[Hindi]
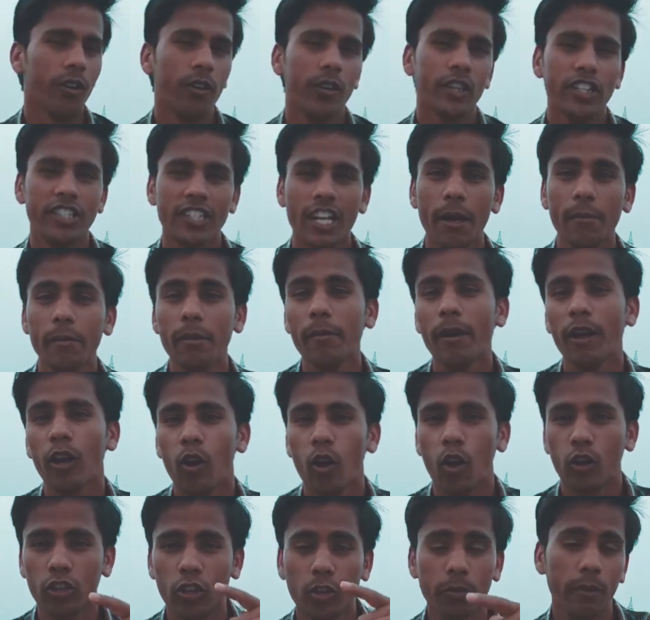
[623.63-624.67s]
इस टाइम भी मैं
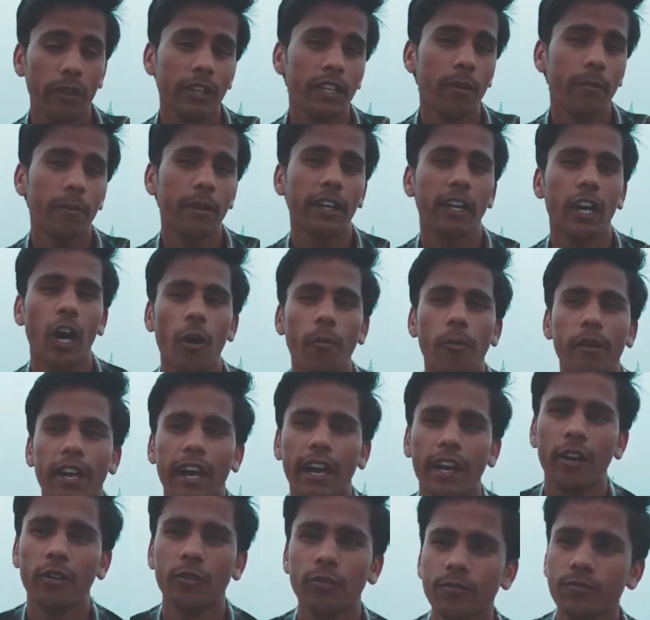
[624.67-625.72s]
लॉकडाउन में ही अपने गाँव में
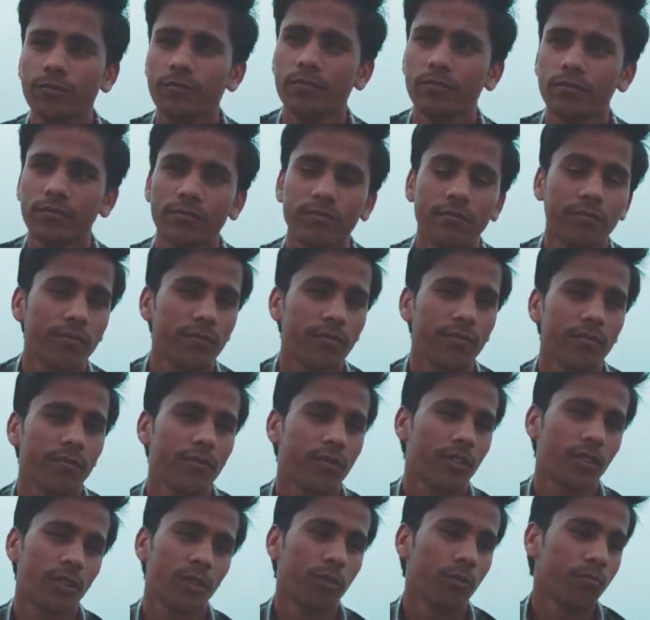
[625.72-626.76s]
आया हूँ
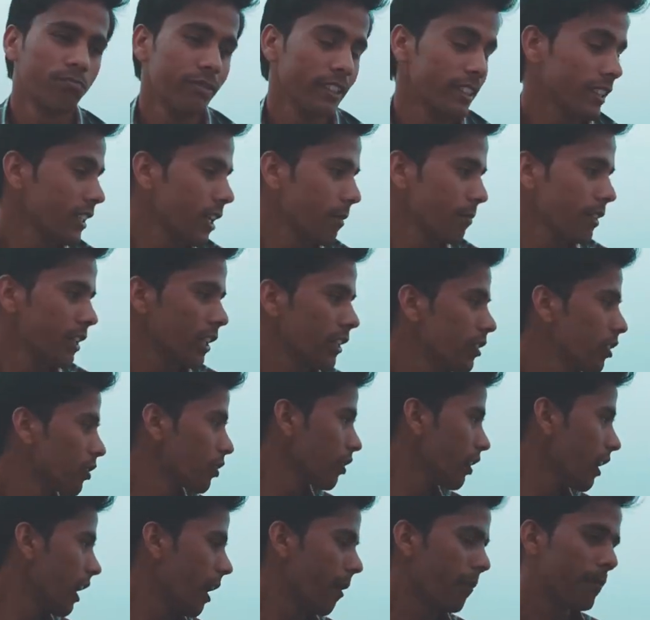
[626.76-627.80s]
तो पानी
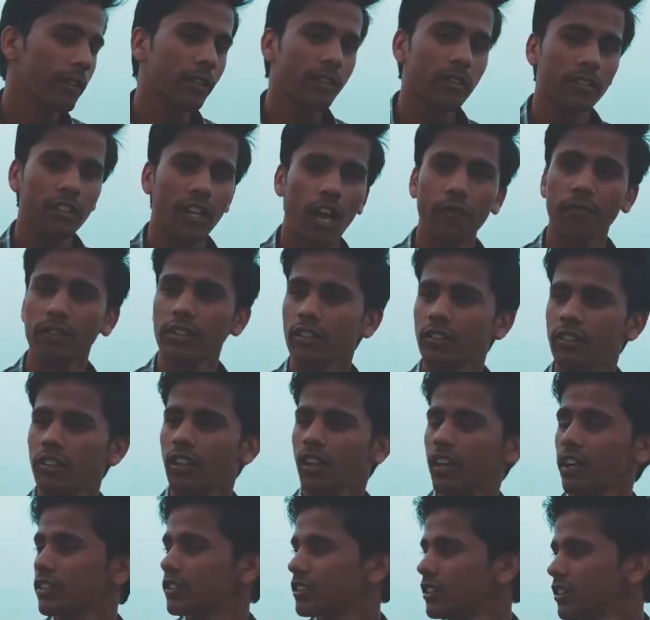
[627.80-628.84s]
कम बात
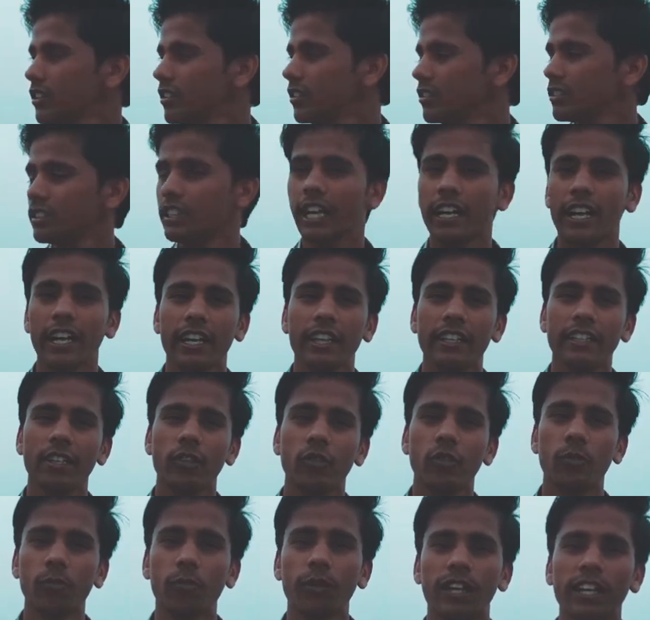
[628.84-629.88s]
अच्छी जगह है ये
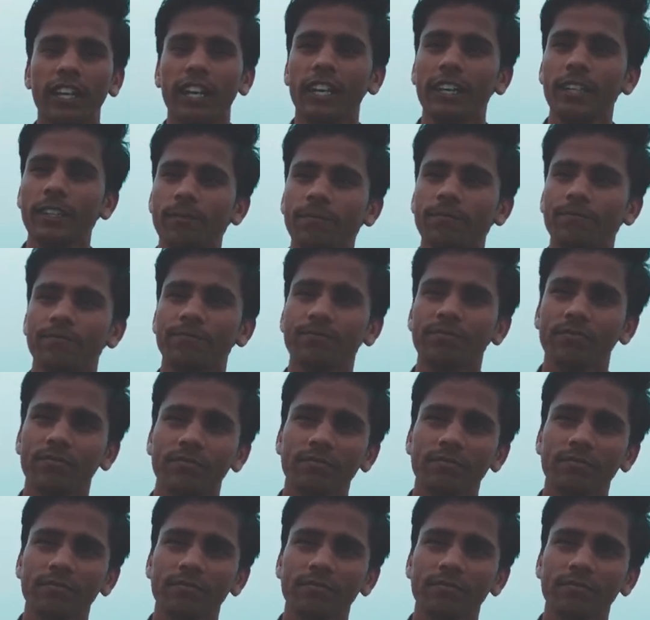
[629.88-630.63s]
घूमने के लिए हो साइड पानी